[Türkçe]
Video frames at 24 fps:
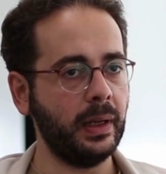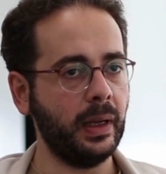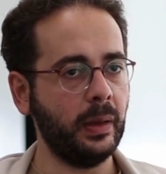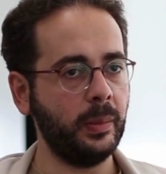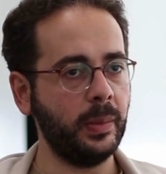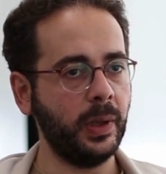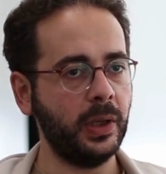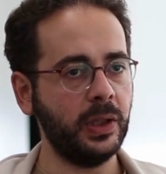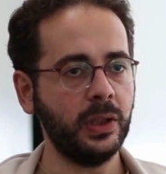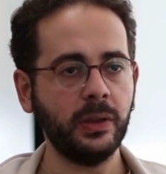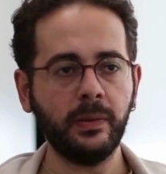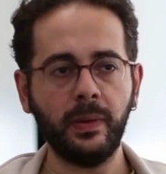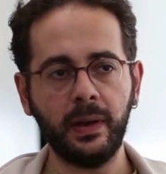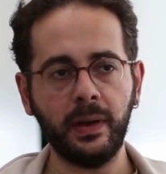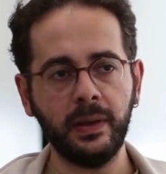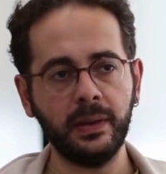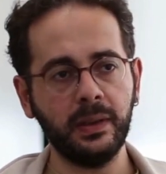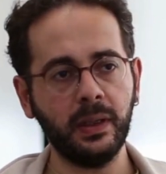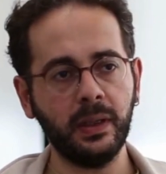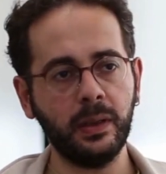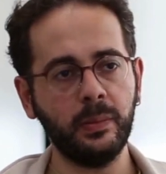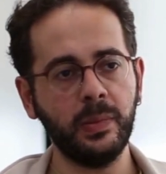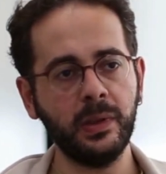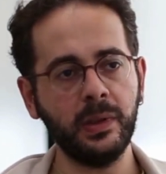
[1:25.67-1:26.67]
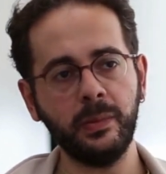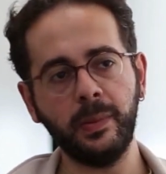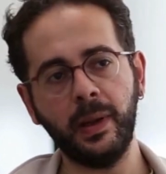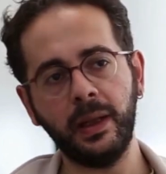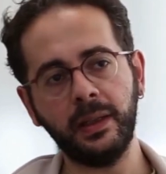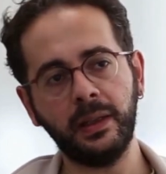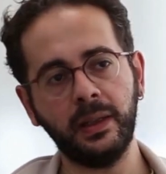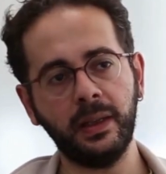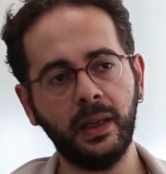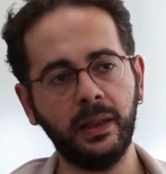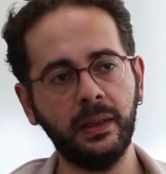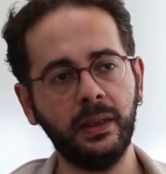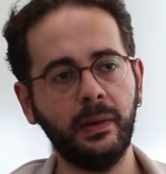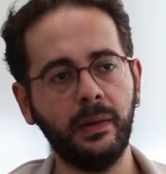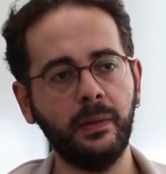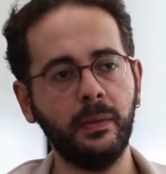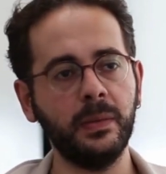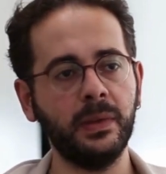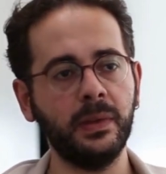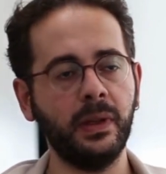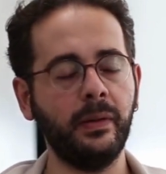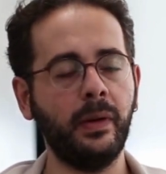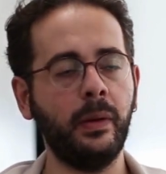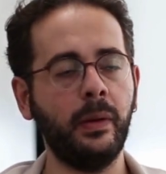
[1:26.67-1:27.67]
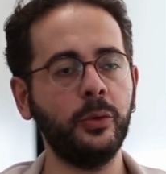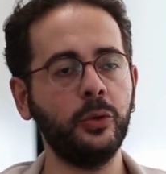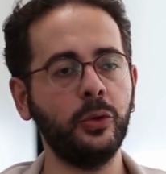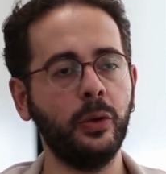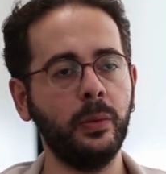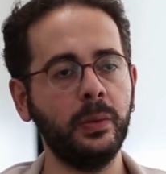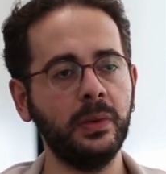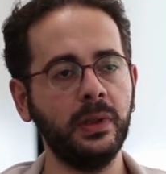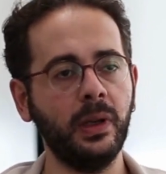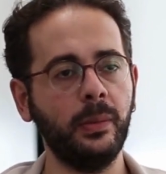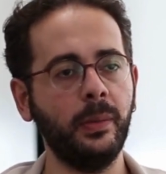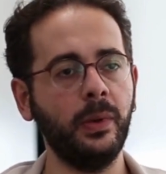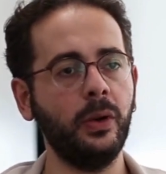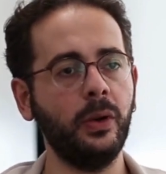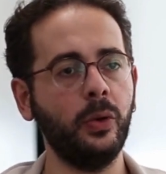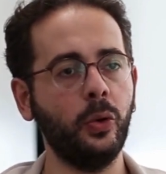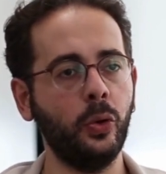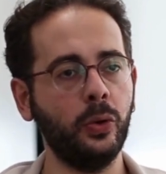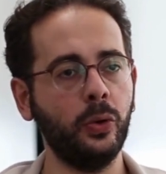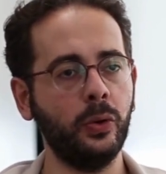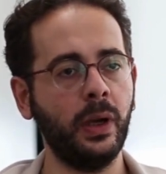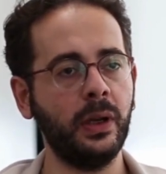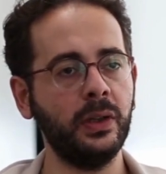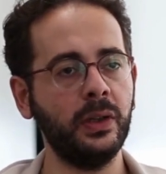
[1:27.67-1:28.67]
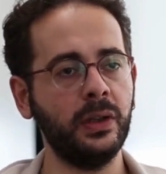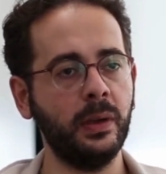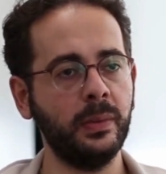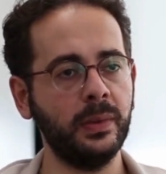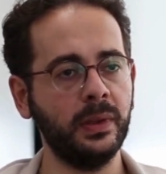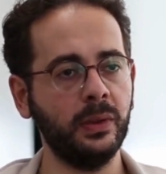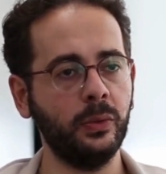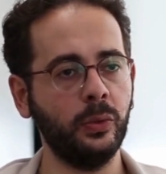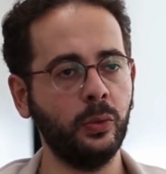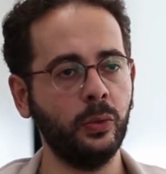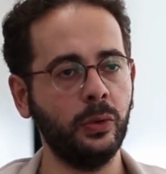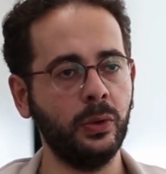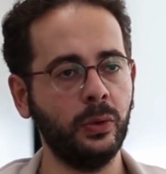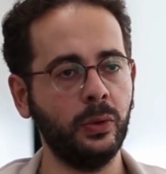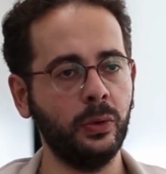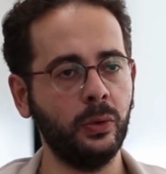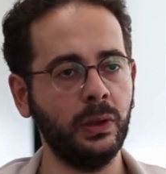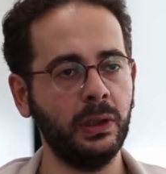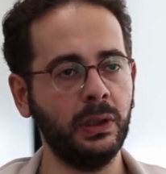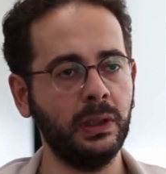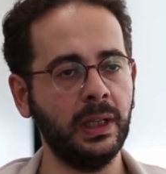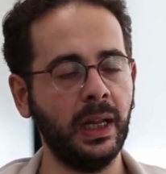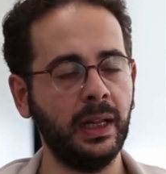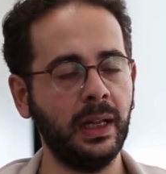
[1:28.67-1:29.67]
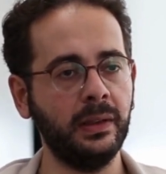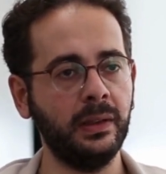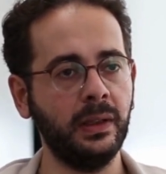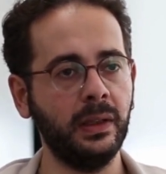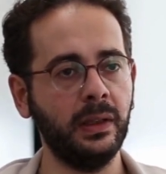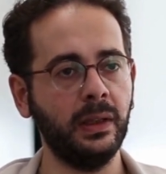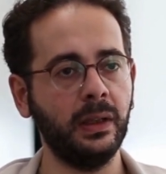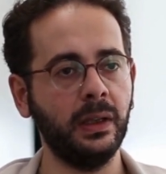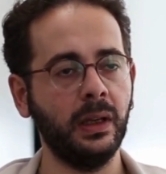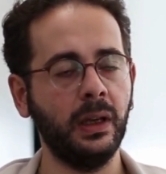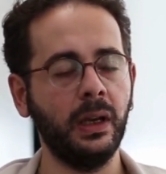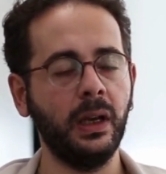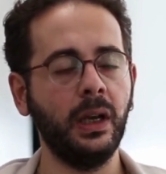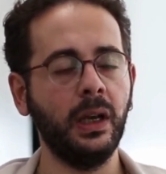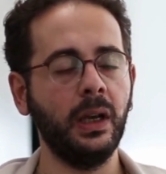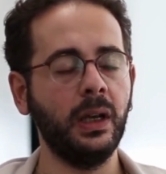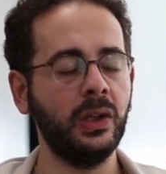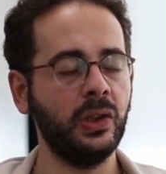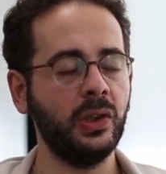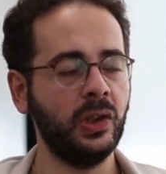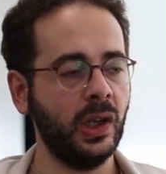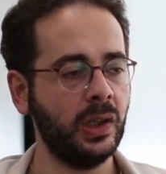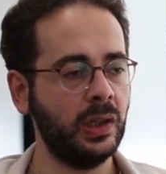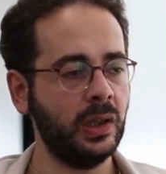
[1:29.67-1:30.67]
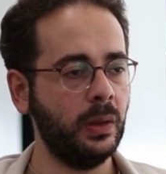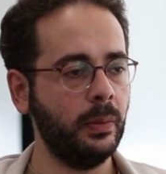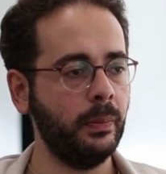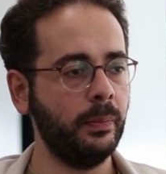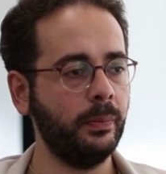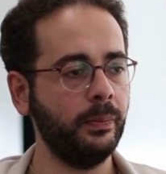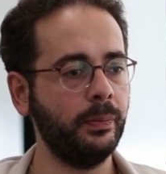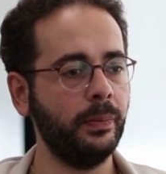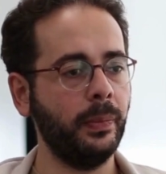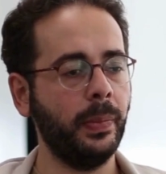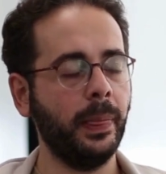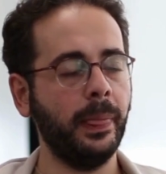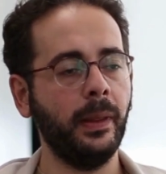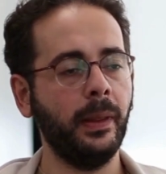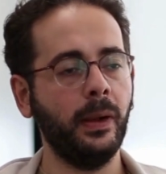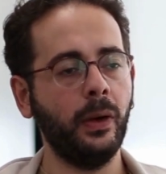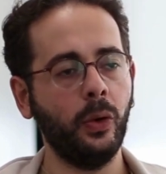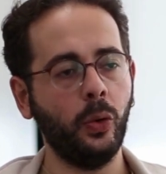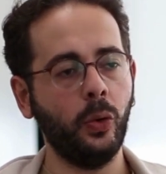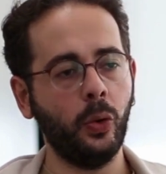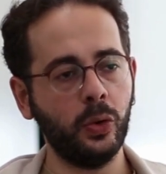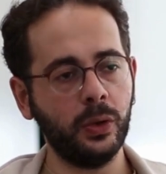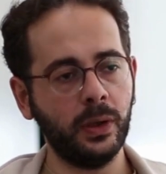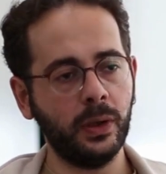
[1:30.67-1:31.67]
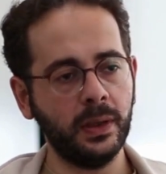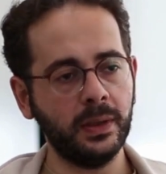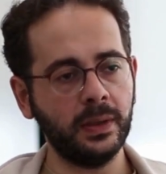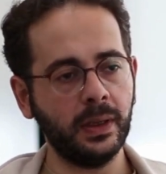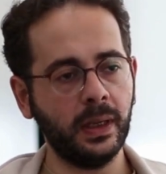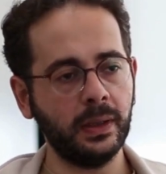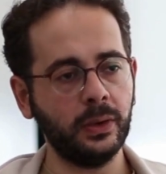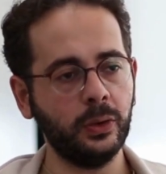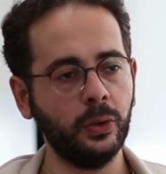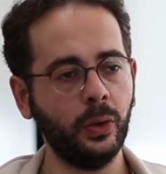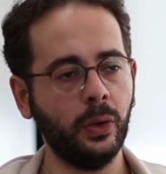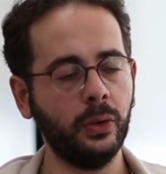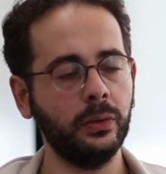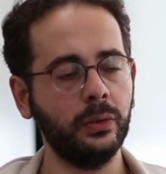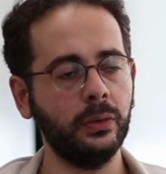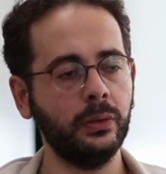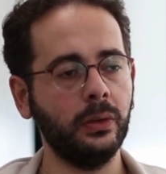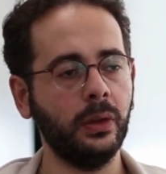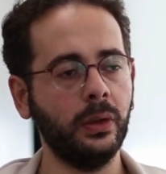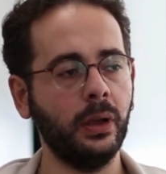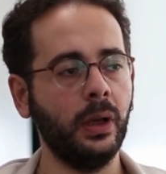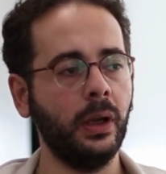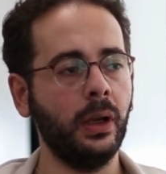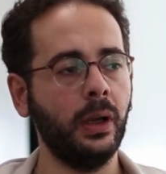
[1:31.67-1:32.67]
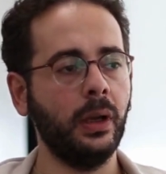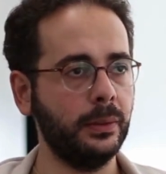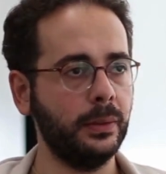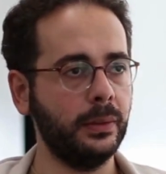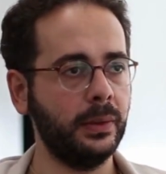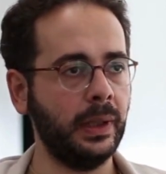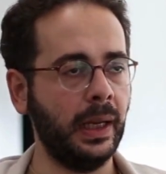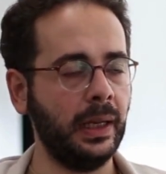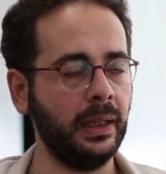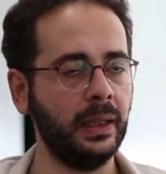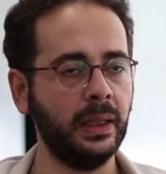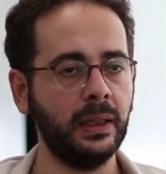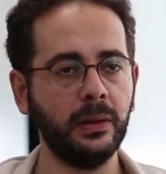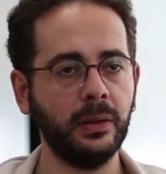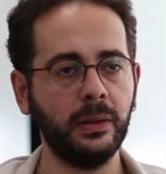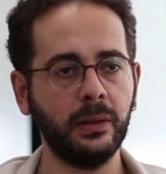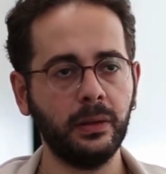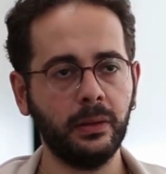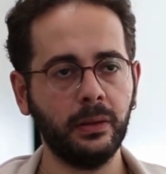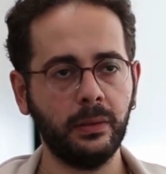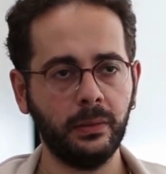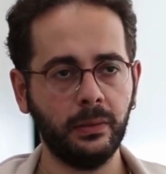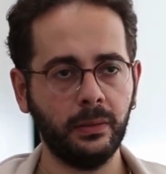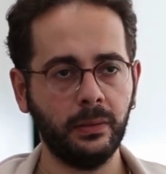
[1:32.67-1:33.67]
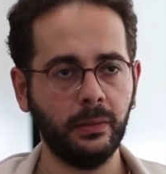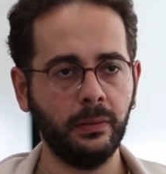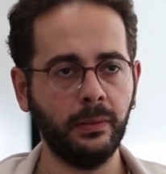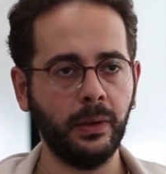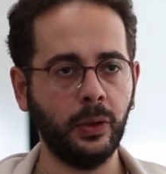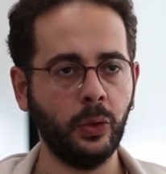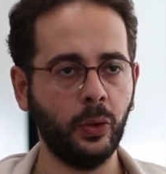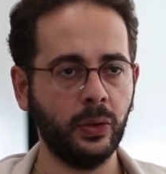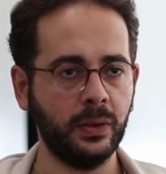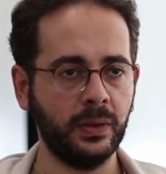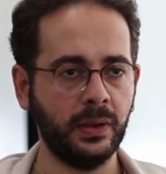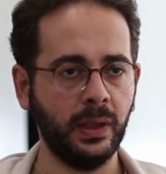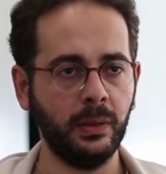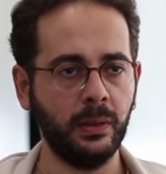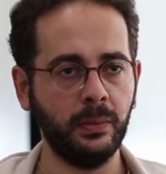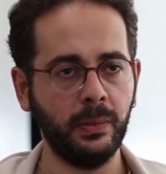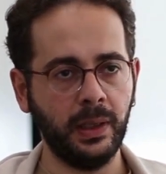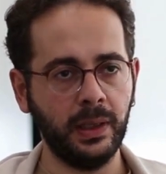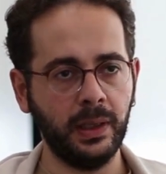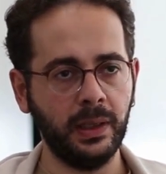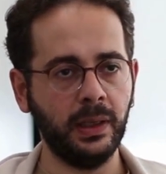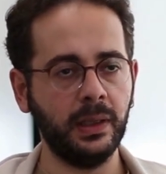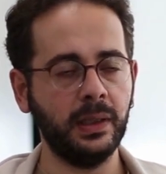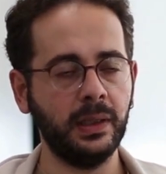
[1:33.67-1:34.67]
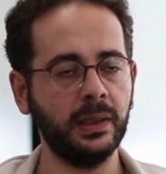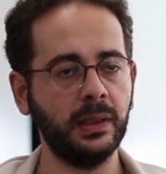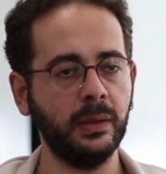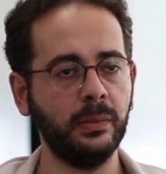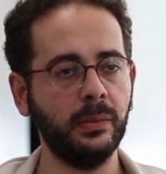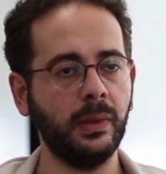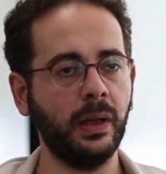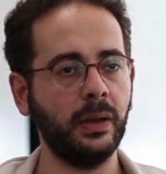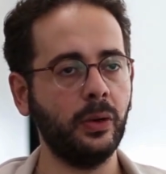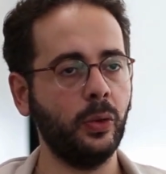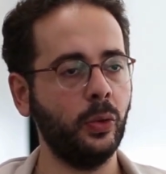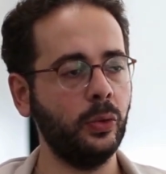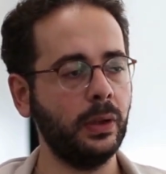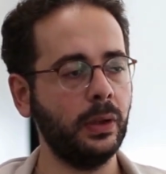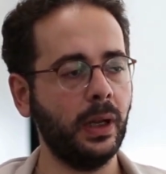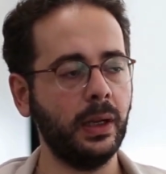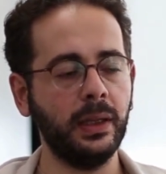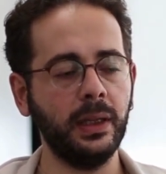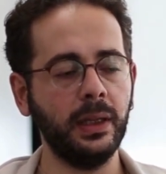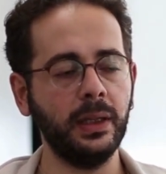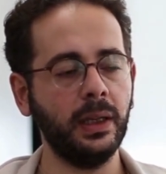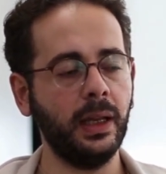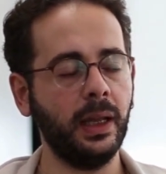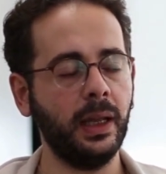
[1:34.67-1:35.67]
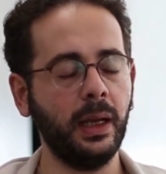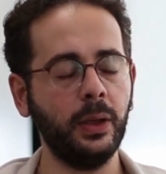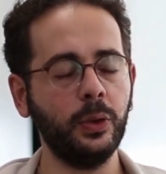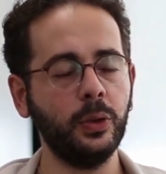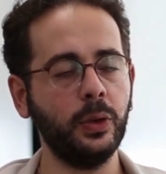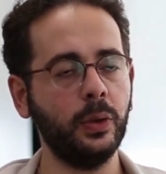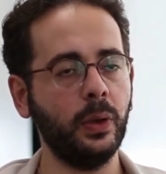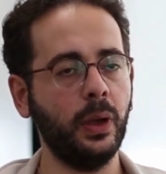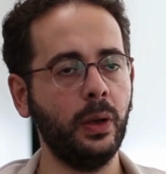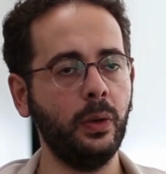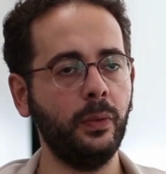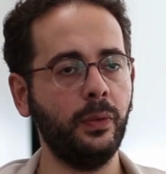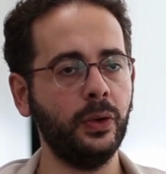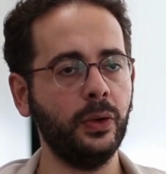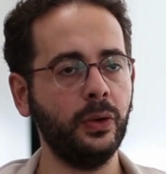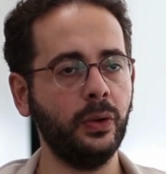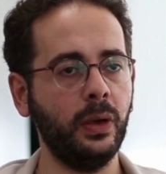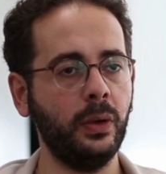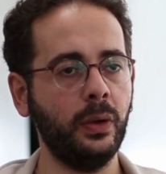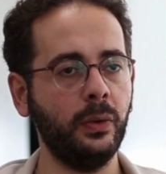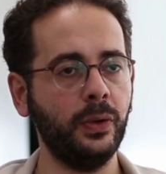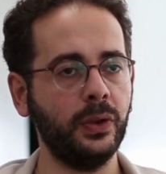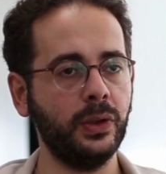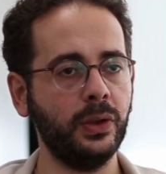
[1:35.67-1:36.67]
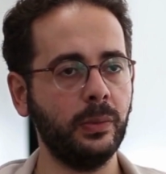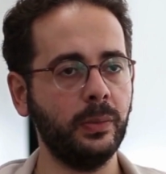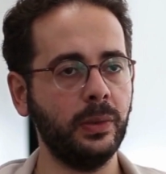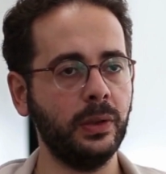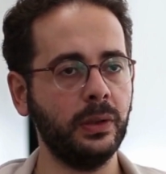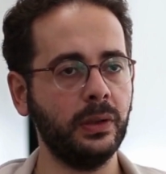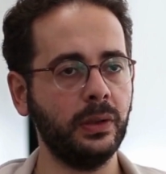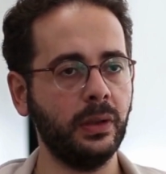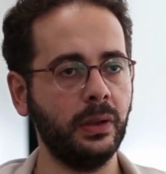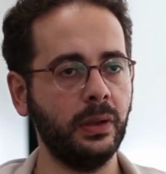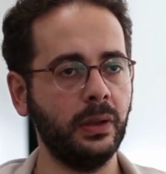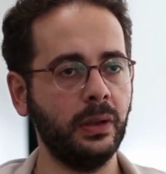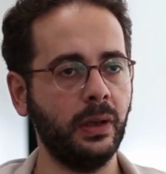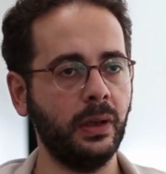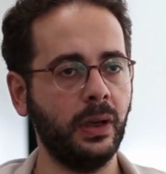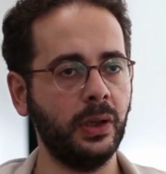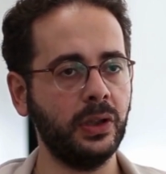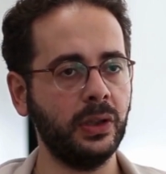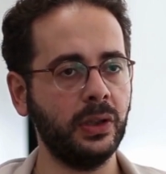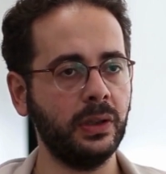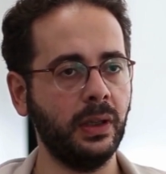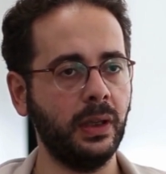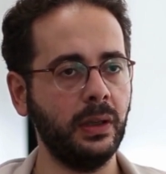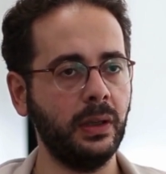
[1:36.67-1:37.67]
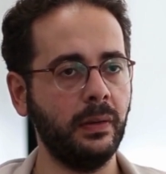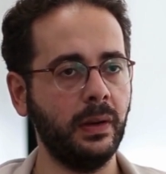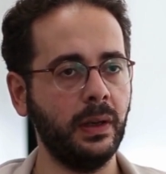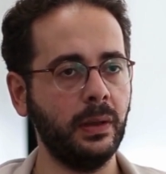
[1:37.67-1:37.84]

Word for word: Yani bir açık verdiysek biz belki kendi tarafımızdan vermiş oluruz ama öğrencilerimizin ilgilendiği çekim, organizasyon, e, teknik ve gösterimle ilgili kısımlar onlarla ilgili henüz en ufacık bir e, açık dahi